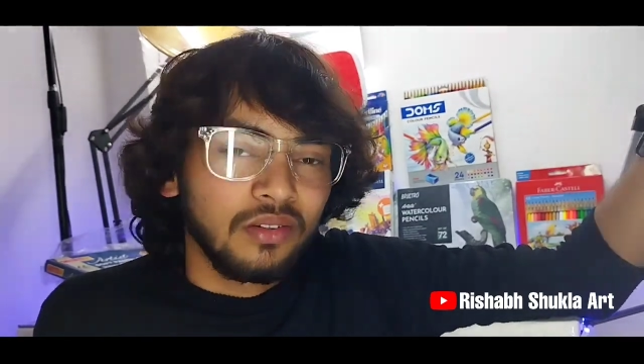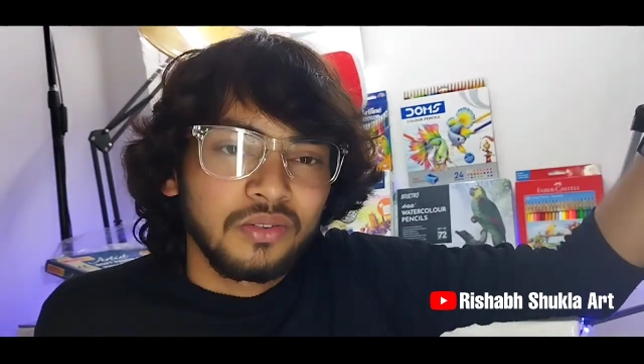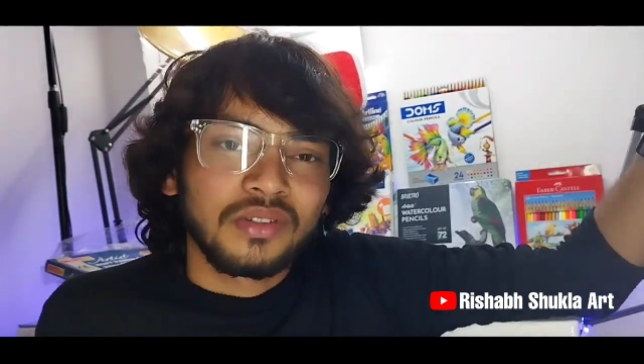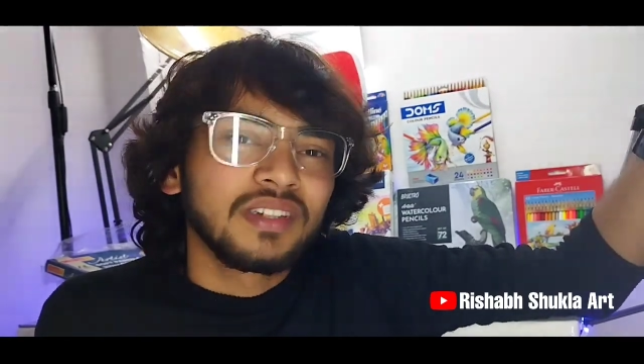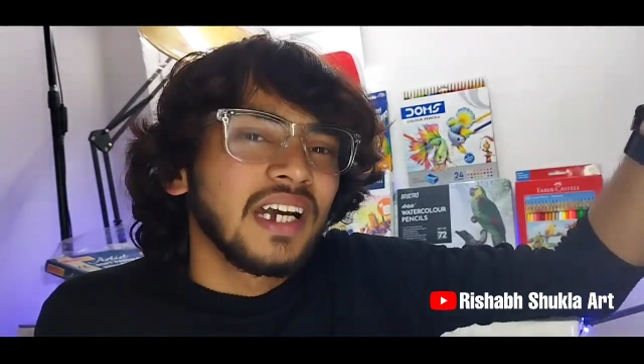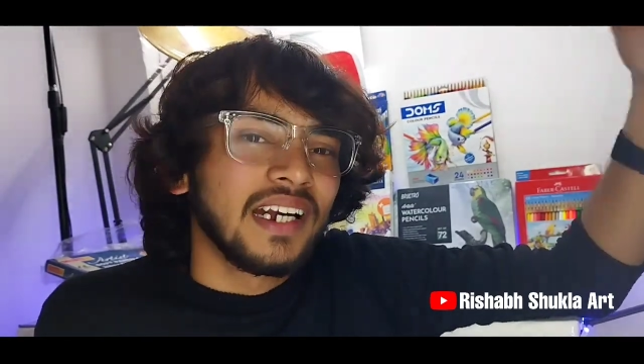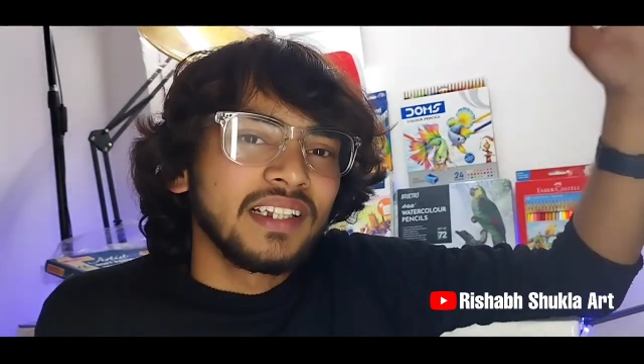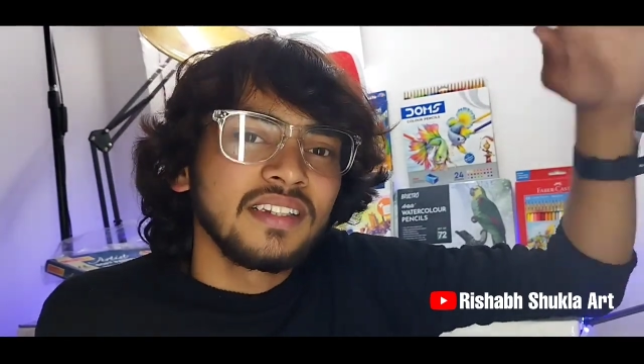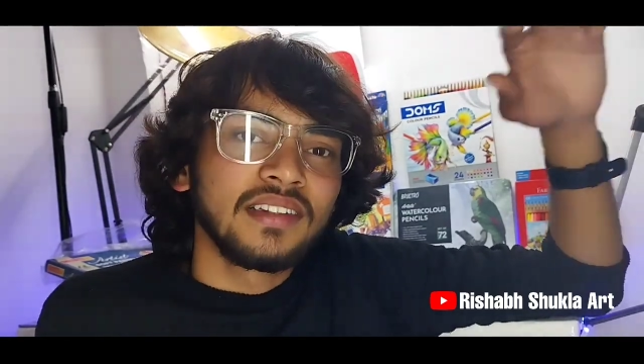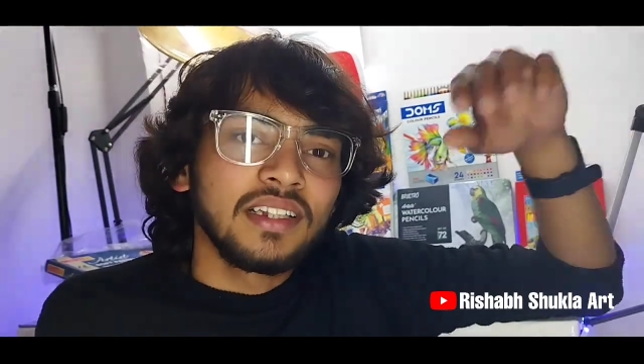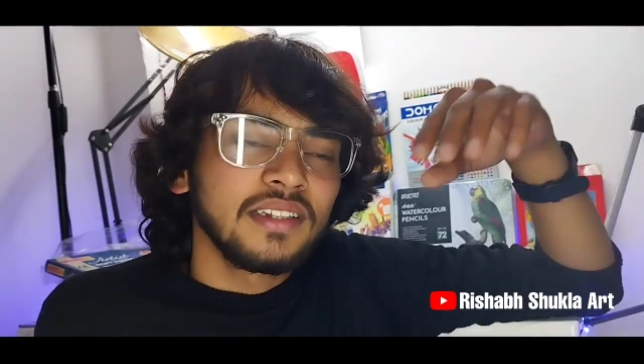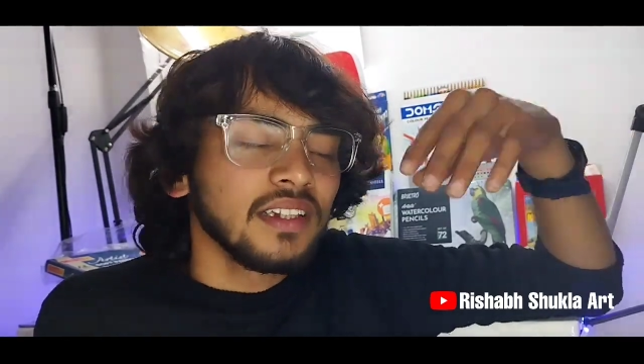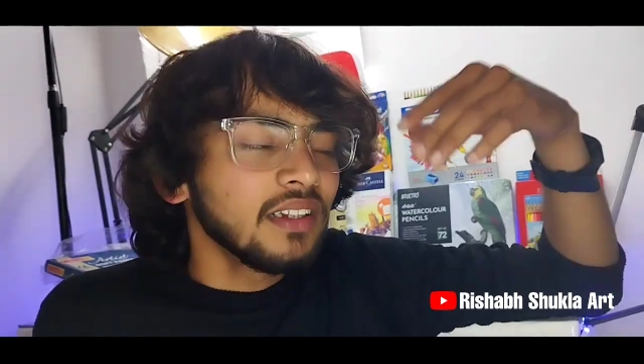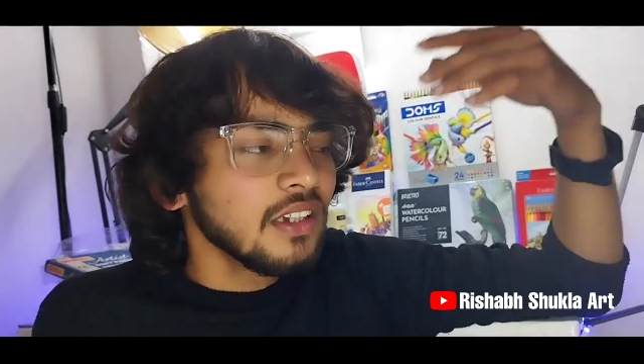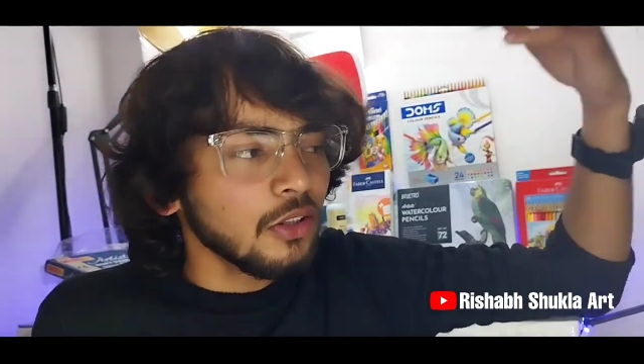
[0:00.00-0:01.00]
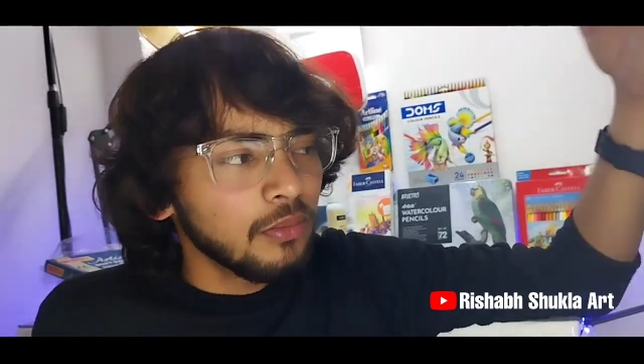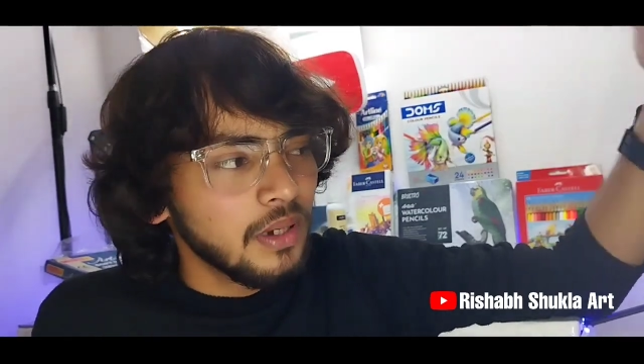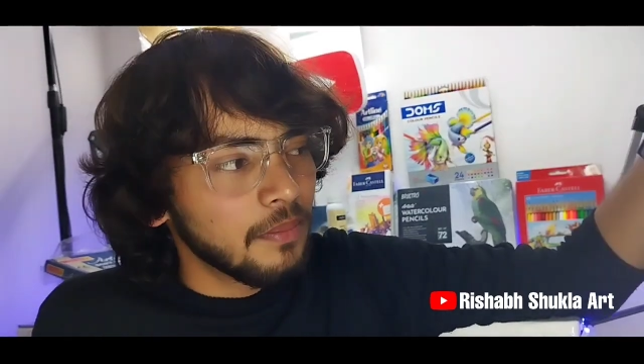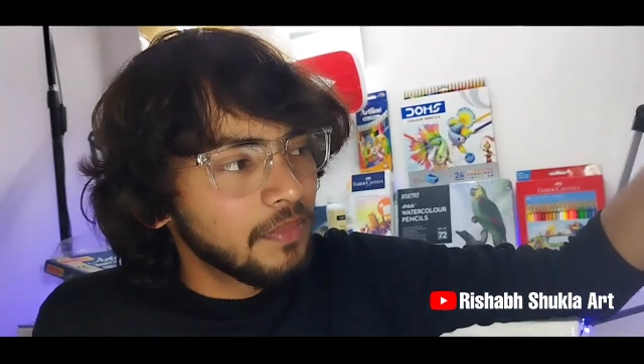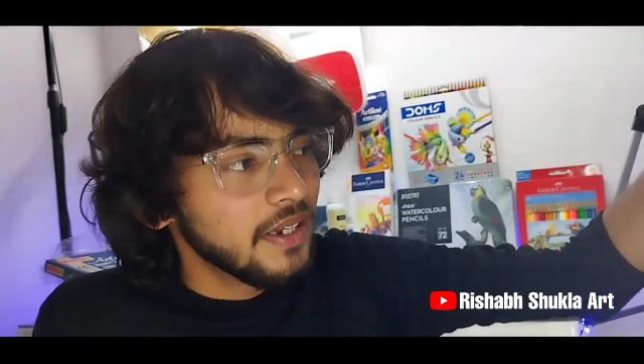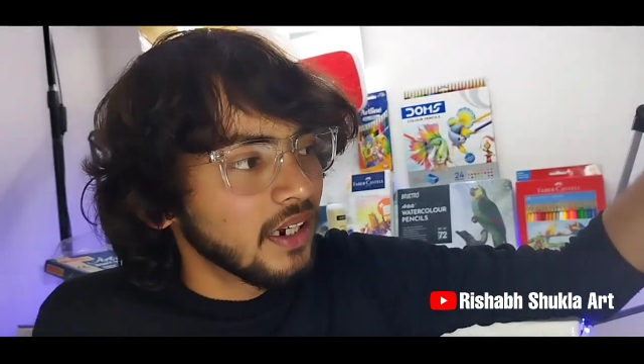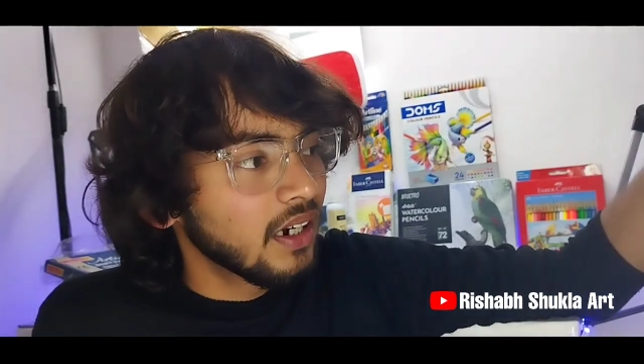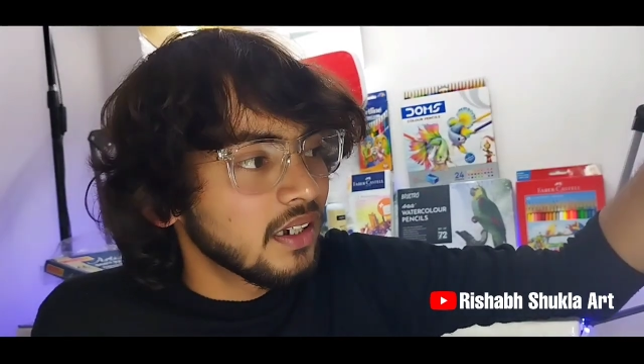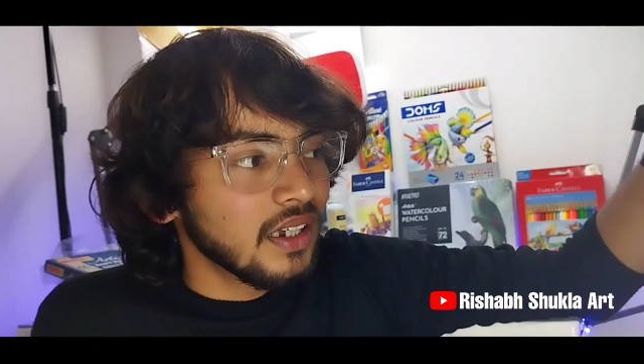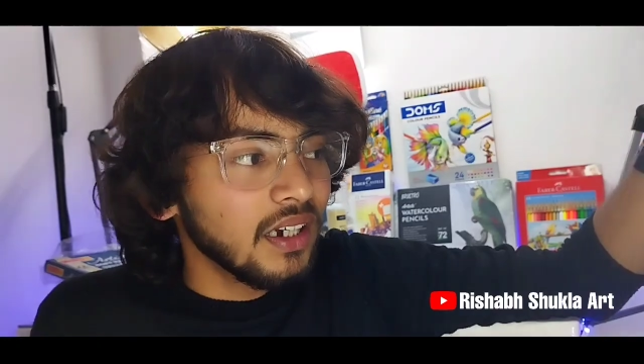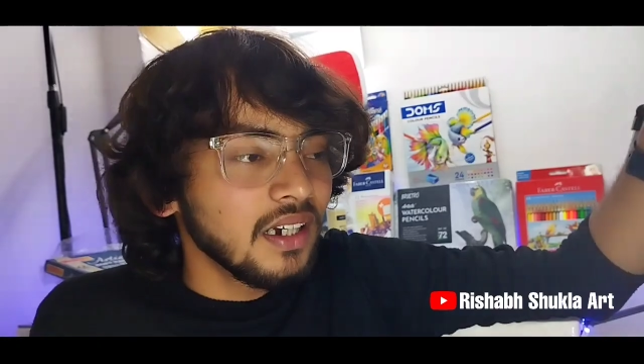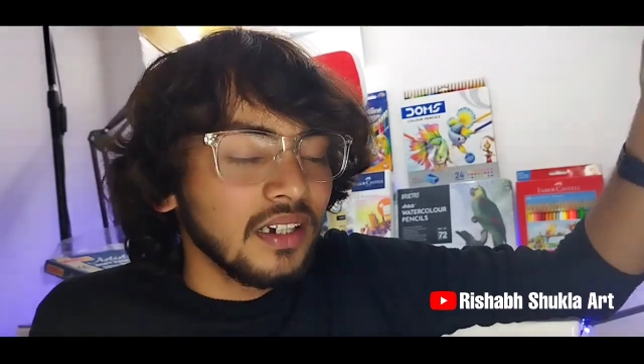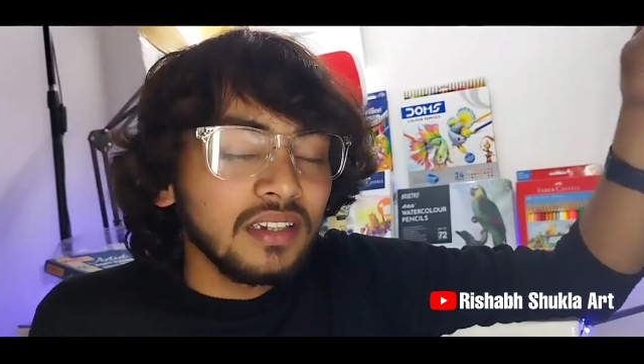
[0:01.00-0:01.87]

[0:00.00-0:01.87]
और कुछ गार्जियन देते थे तो मैं अपना इकट्ठा